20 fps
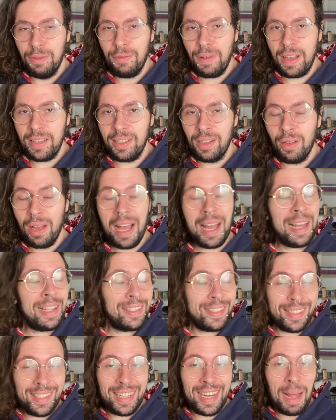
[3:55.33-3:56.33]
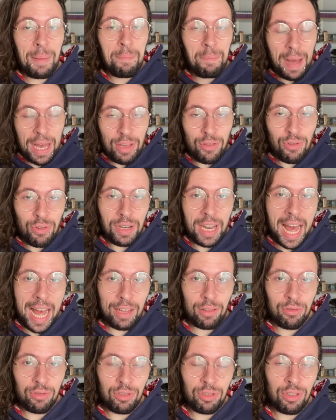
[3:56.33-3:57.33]
fazem ser
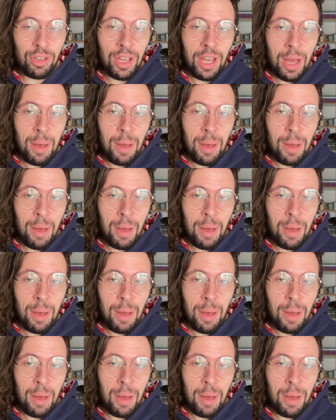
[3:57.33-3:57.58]
apaixonados